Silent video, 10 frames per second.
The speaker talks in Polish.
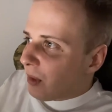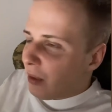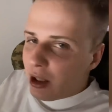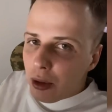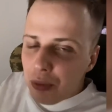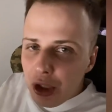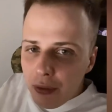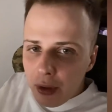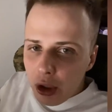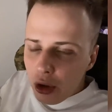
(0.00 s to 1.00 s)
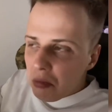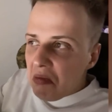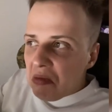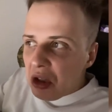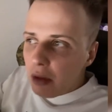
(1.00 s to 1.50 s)
Więc dziwić,
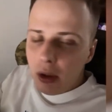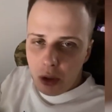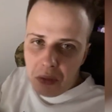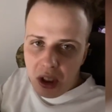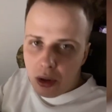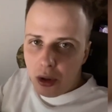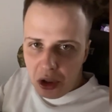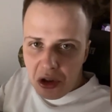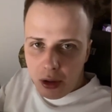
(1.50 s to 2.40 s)
dziwić mnie to nie